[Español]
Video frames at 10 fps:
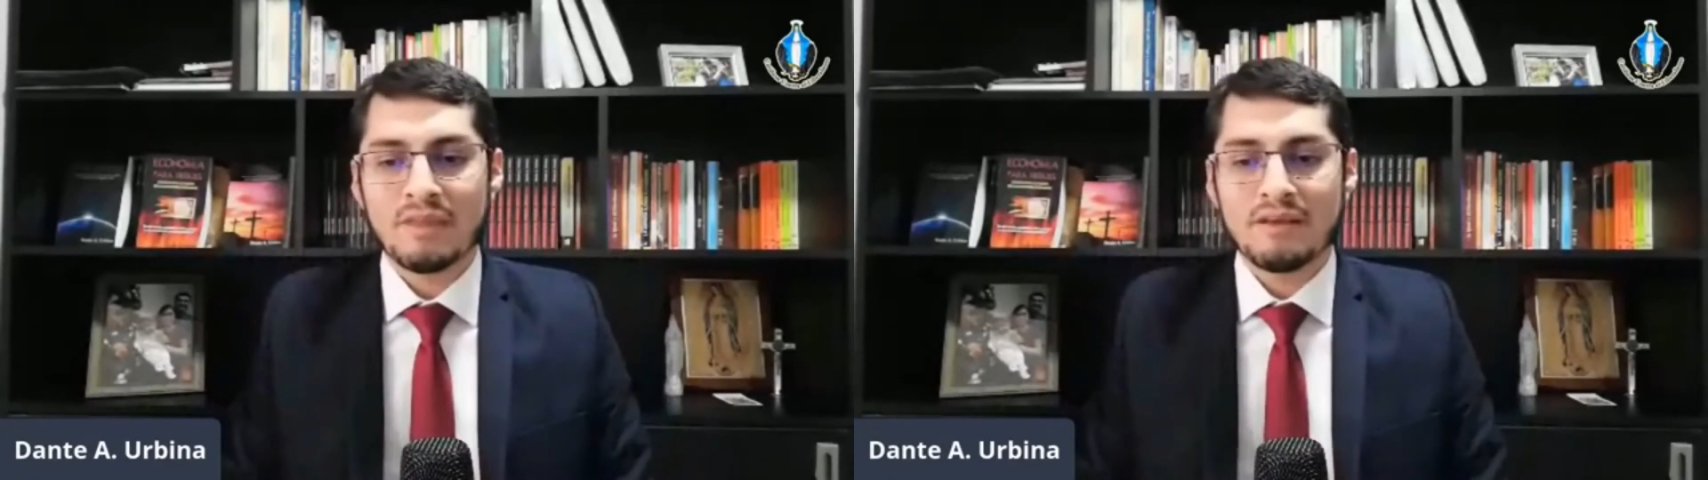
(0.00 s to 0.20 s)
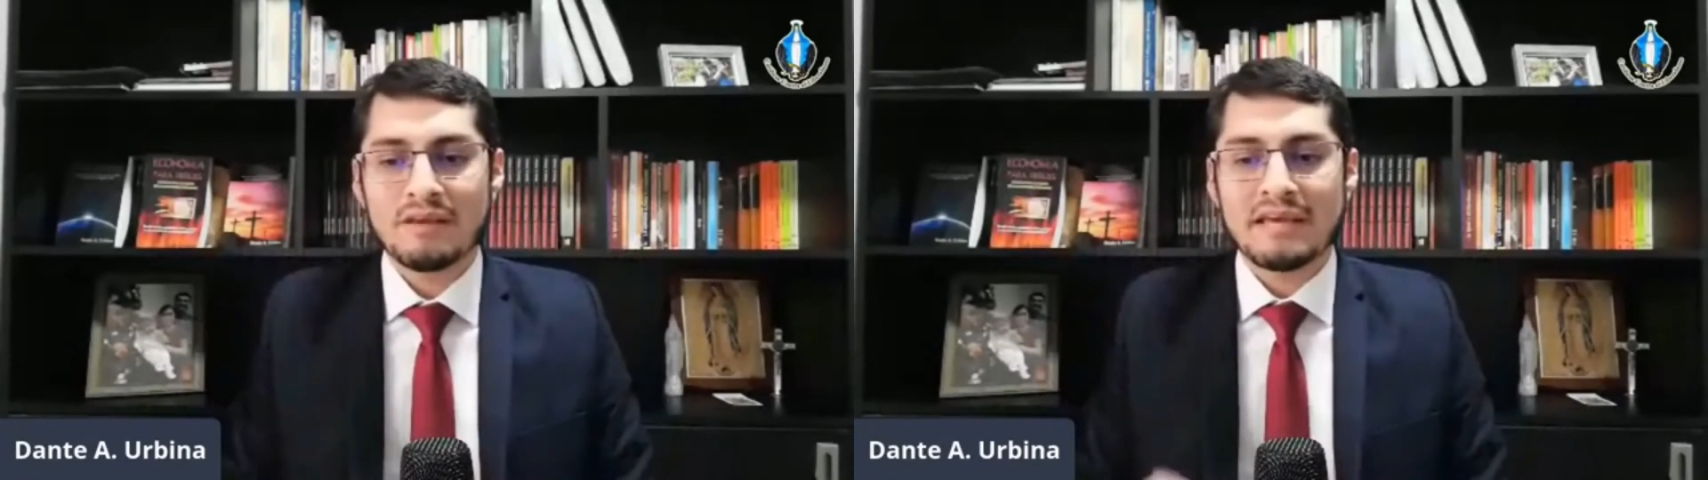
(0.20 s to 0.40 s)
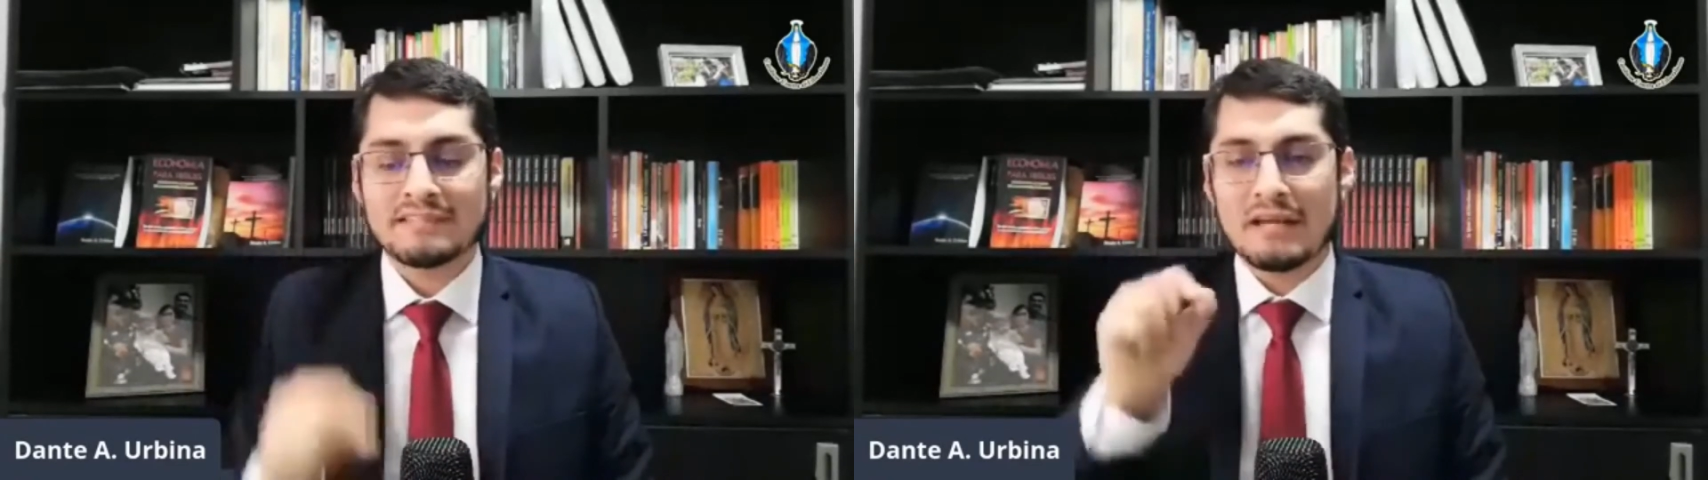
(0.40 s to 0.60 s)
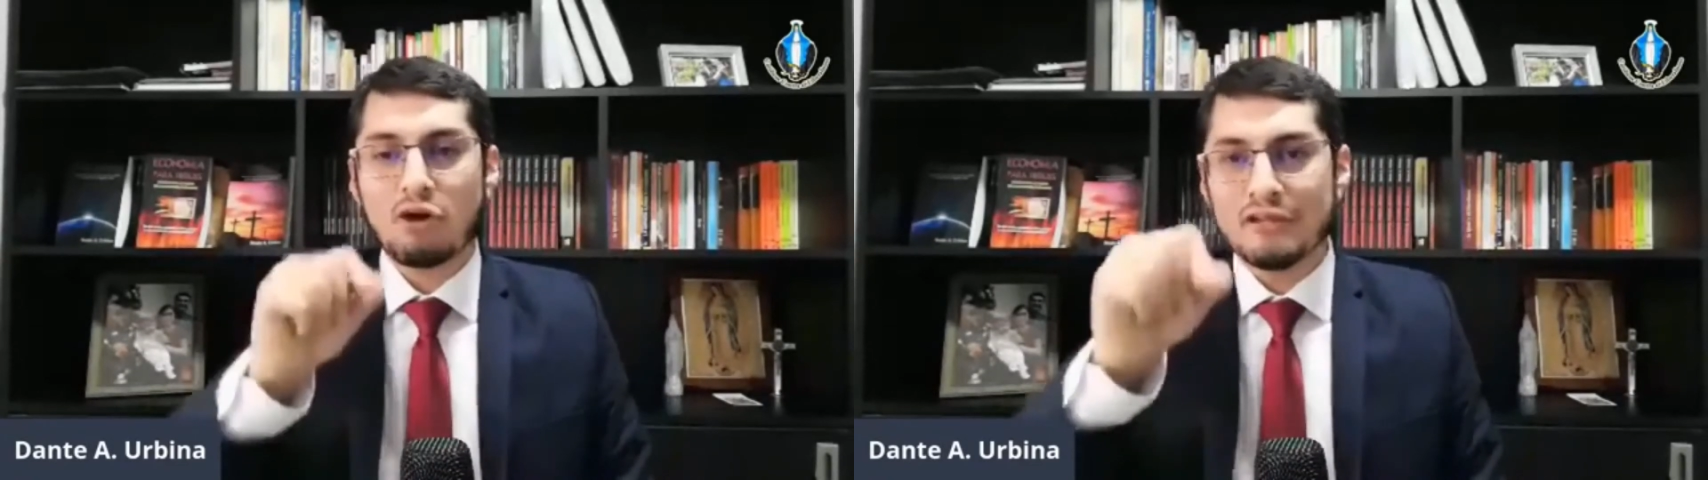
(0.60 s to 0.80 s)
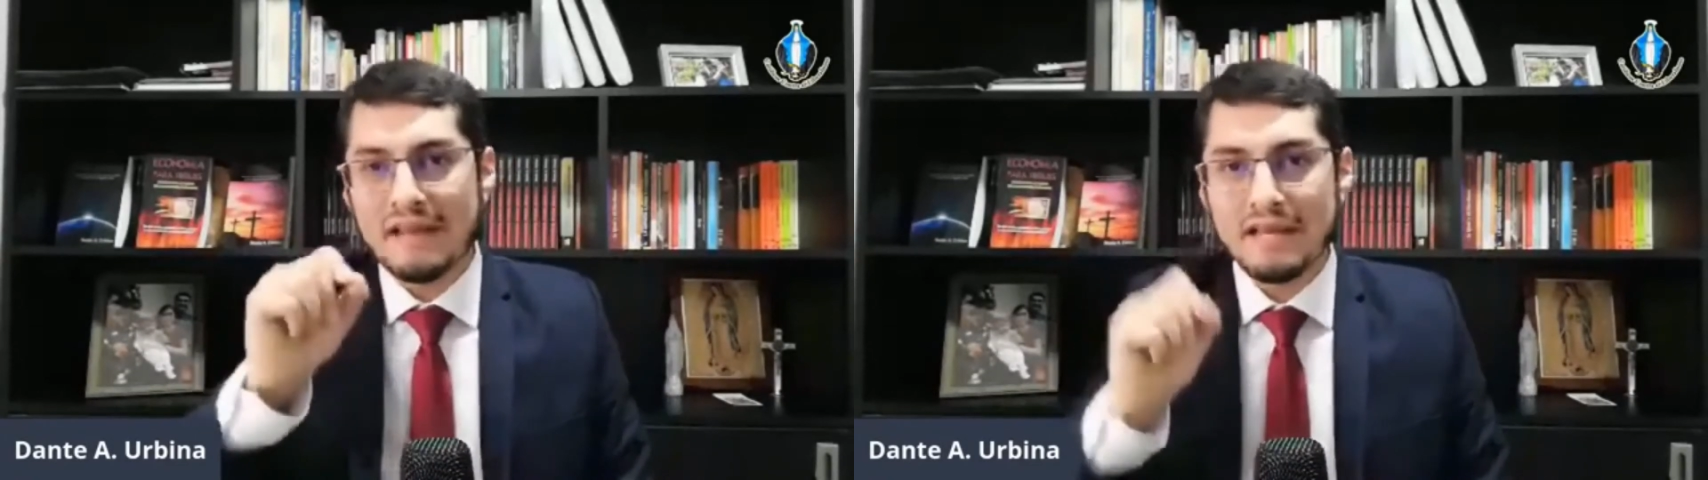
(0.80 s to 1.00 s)
Que se
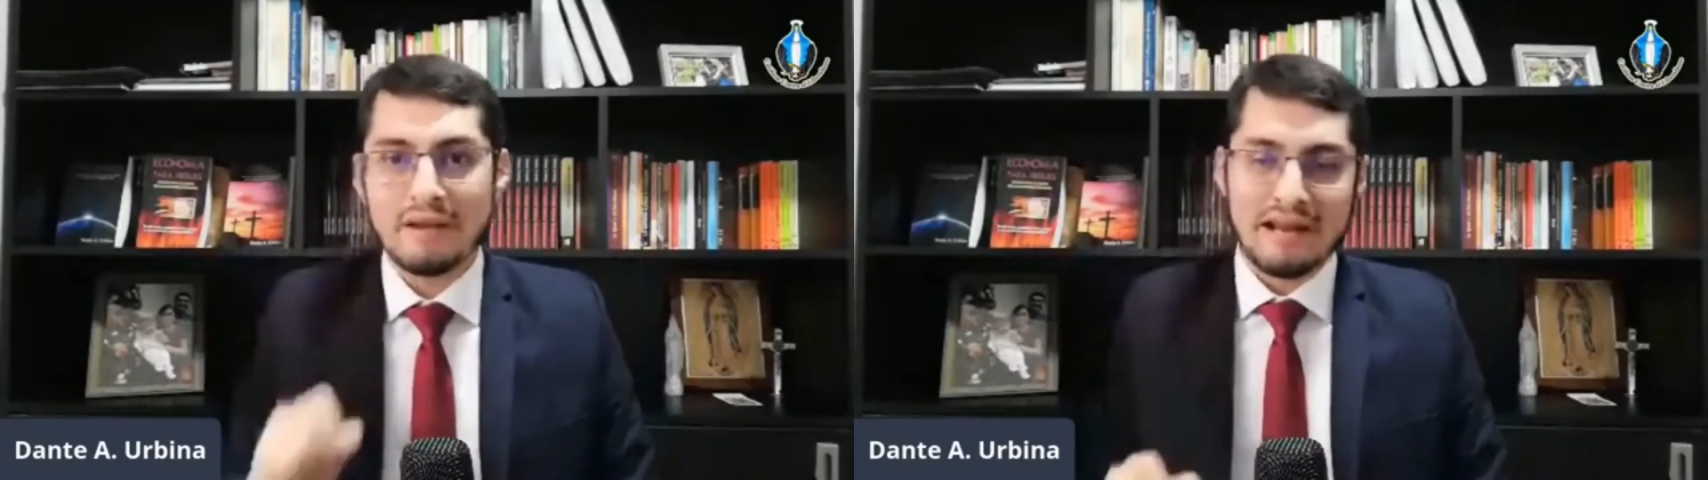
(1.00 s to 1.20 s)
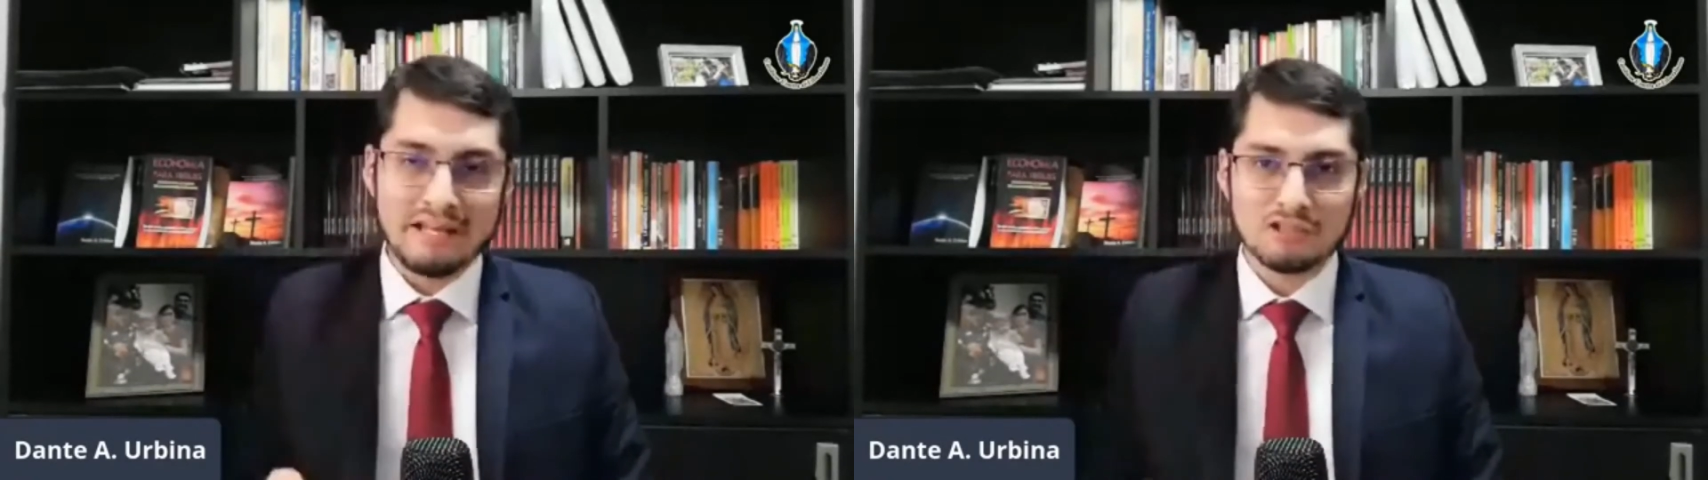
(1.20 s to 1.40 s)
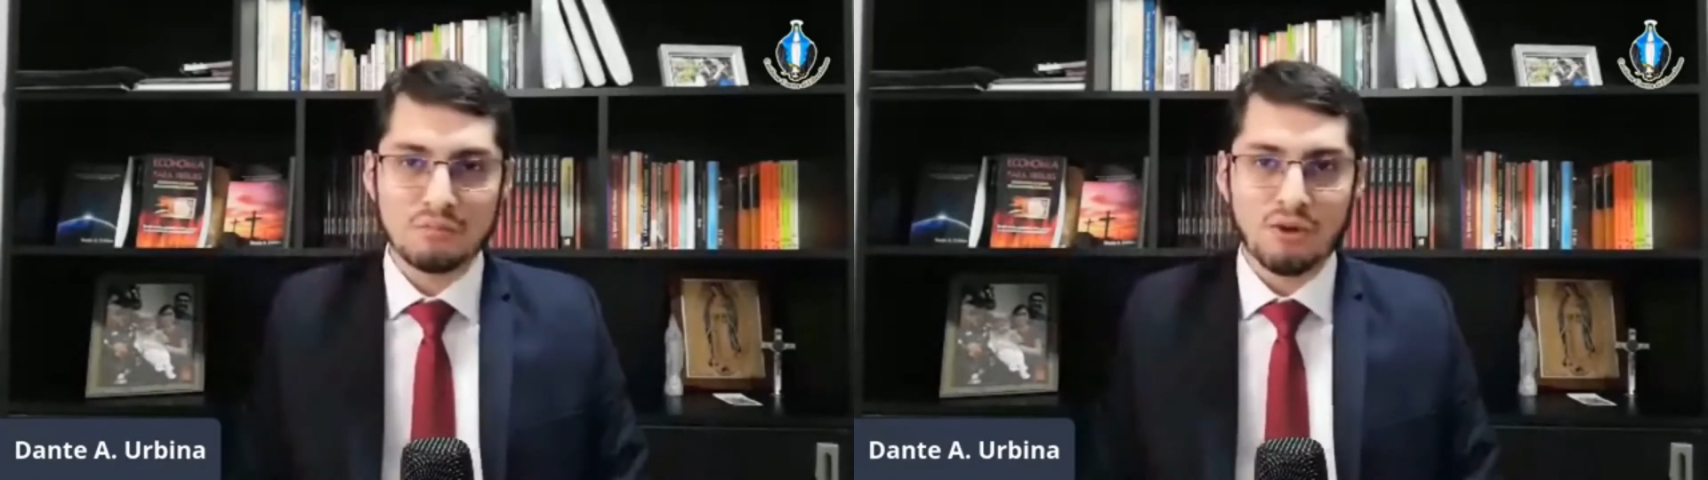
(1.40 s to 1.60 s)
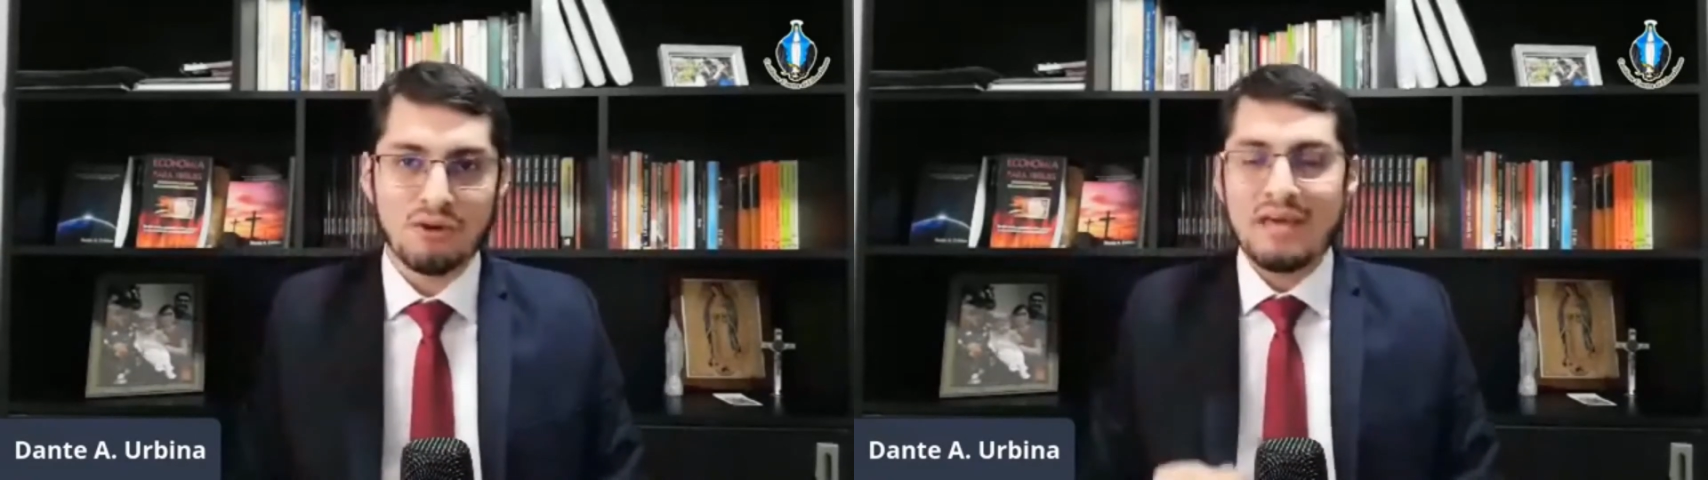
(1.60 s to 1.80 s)
condena el liberalismo.